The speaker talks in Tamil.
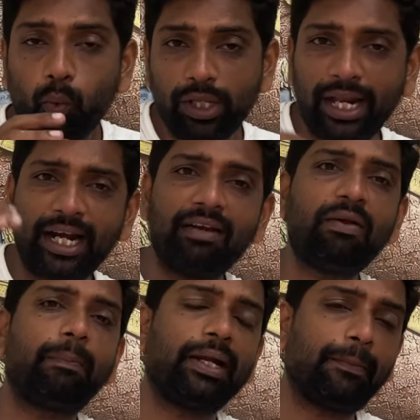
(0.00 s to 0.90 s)

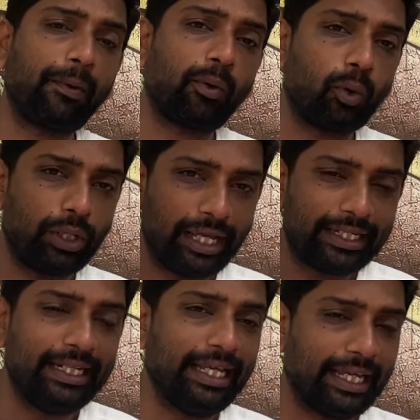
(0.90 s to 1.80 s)
உயர்கல்வி படிப்பவர்களுடைய
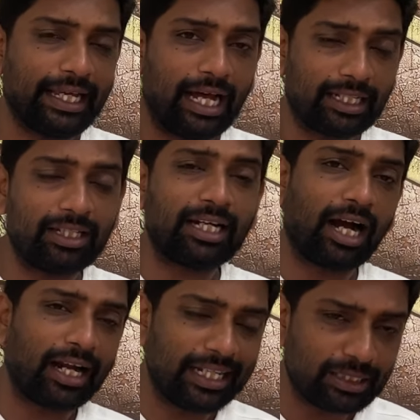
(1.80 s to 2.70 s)
எண்ணிக்கை அதாவது
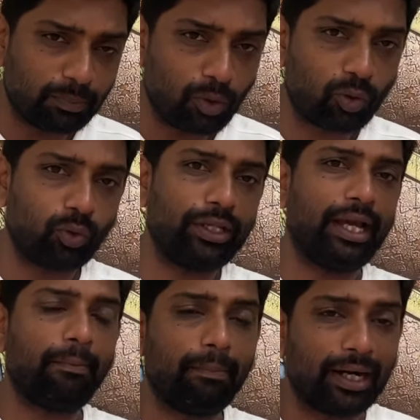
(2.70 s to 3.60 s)
காலேஜ்
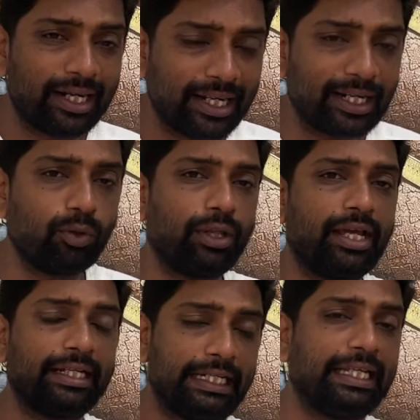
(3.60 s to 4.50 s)
போகக்கூடிய
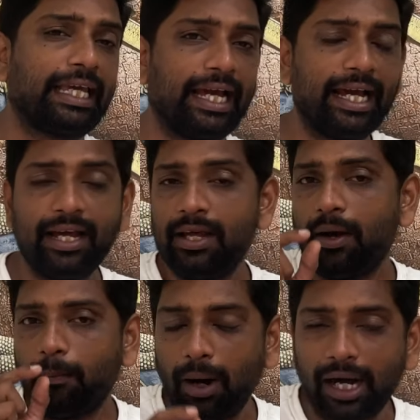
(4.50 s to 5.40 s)
மகளிர்களுடைய எண்ணிக்கை
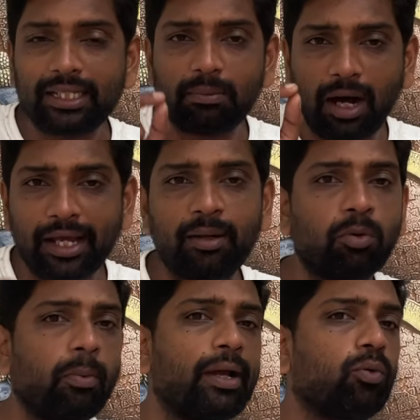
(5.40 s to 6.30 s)
மாதம்
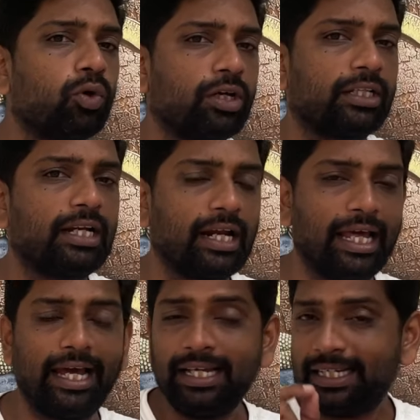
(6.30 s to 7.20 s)
ஆயிரம் ரூபாய் கொடுக்கறதுனால
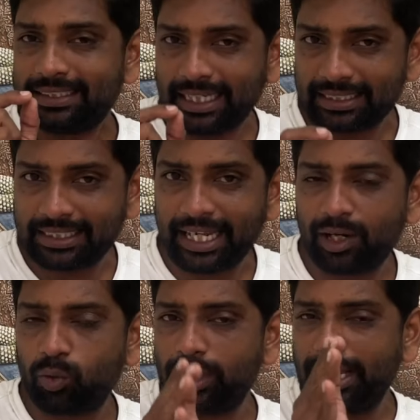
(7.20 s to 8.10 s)

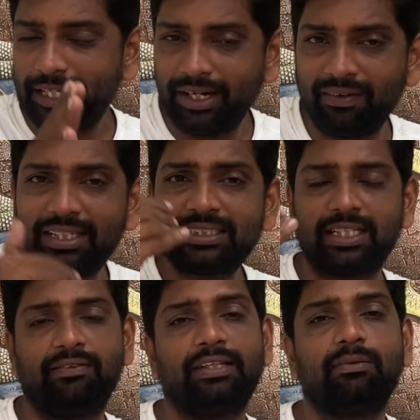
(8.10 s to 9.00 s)
சற்றேறக்குரிய இருபது
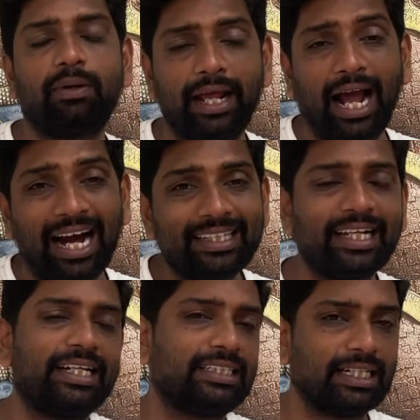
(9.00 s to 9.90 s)
சதவீதம் வரை
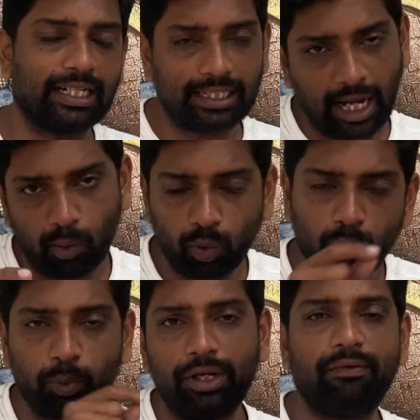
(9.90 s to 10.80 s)
அதிகரிச்சிருக்கிறதா
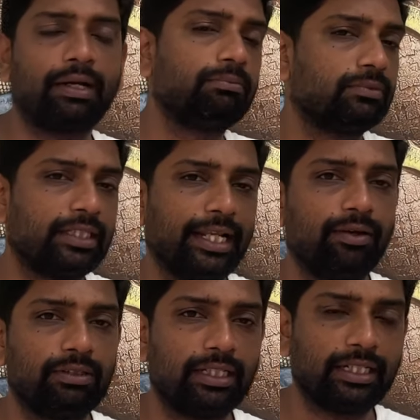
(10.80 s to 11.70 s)
ஒரு புள்ளிவரம்
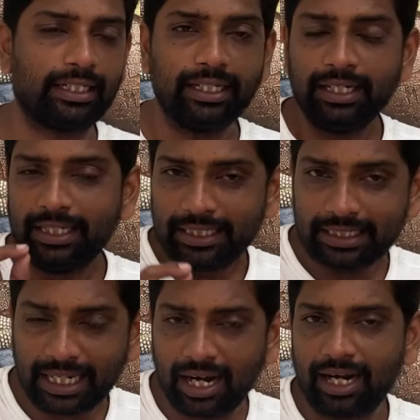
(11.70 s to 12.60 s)
தெரிய வந்திருக்கு
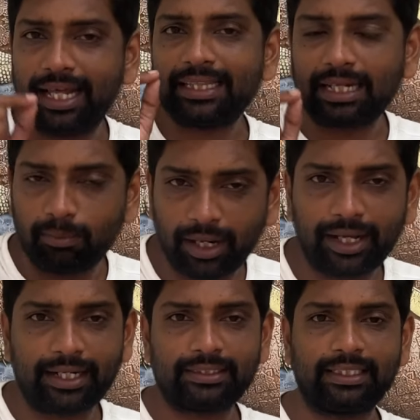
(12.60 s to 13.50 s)
இதனால
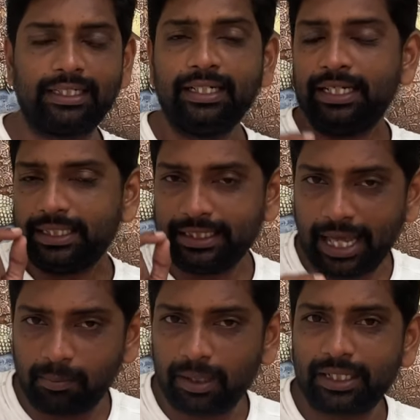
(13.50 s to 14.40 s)
தமிழக அரசு
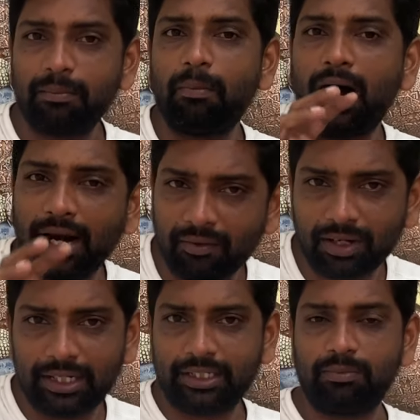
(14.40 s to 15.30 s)
இதே மாதிரி
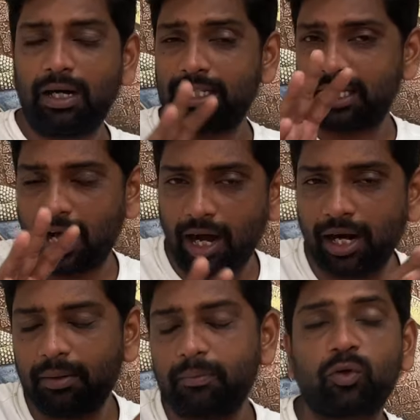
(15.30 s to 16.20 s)
மாணவர்களுக்கும் அதாவது
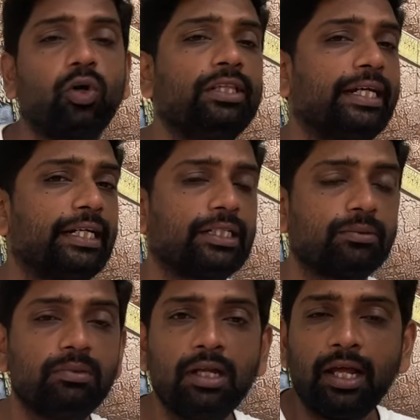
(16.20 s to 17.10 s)
ஆண்
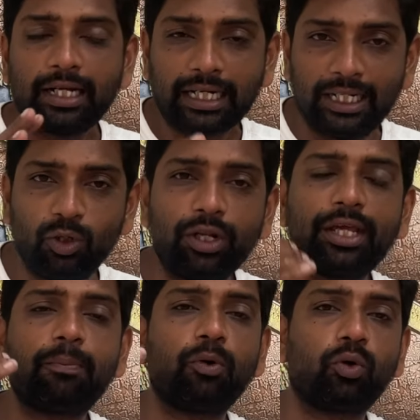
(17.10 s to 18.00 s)
குழந்தைகளுக்கும்
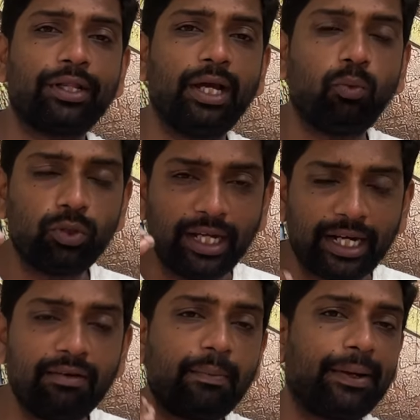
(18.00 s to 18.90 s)
கல்லூரிக்கு போகக்கூடிய
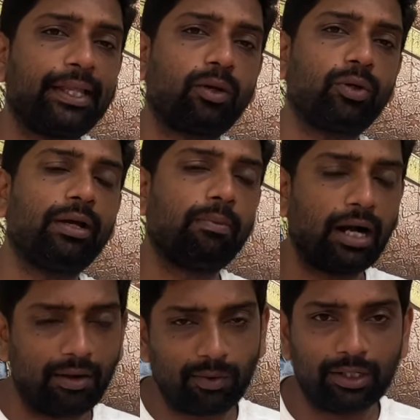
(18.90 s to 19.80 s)
உயர்கல்வி படிக்கக்கூடிய
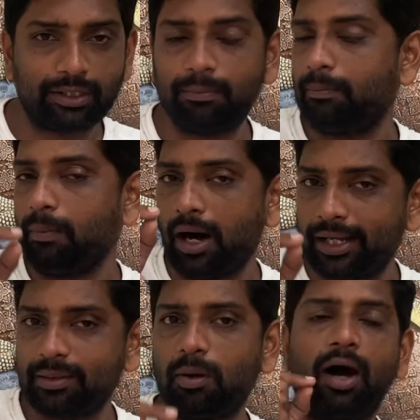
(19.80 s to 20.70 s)
மாணவர்களுக்கும்
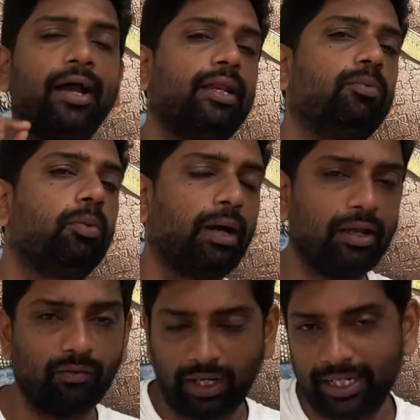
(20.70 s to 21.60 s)
மாதம் ஆயிரம்
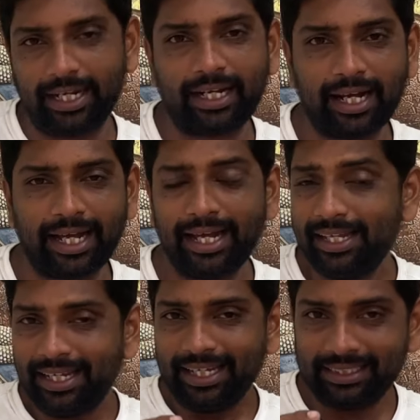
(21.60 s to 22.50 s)
ரூபாய் வழங்க இருக்காங்க
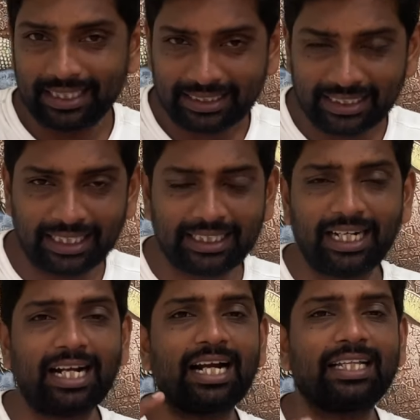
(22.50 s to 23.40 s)
இந்த
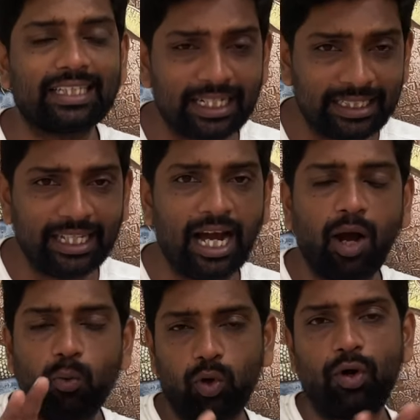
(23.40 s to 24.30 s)
திட்டத்திற்கான தகுதியா
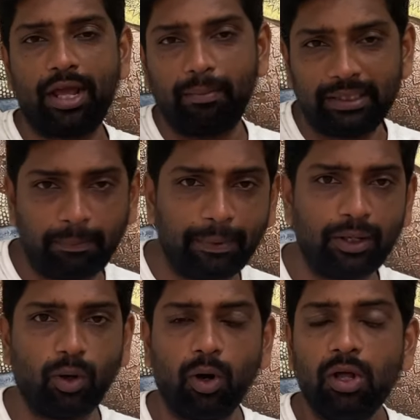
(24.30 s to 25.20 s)
உங்களுடைய
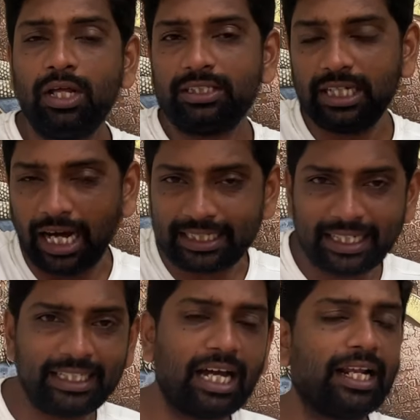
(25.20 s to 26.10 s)
மதிப்பெண்ணோ
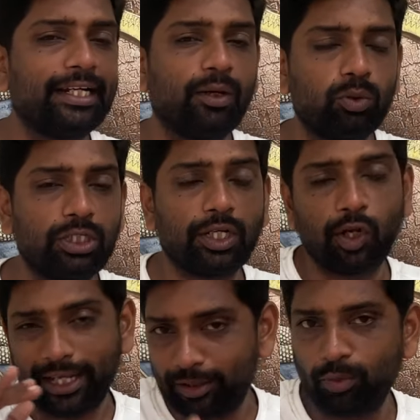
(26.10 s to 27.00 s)
ஜாதி ரீதியான
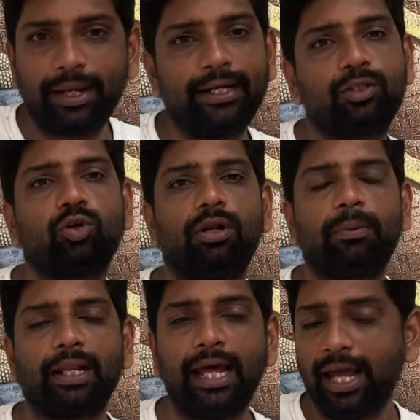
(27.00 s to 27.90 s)
இடஒதுக்கீடோ எதுவுமே
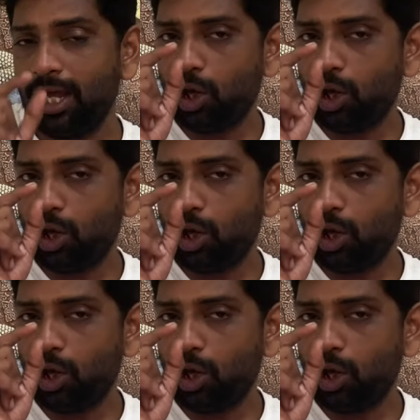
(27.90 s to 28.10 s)
எடுத்துக்கொள்ளப்படல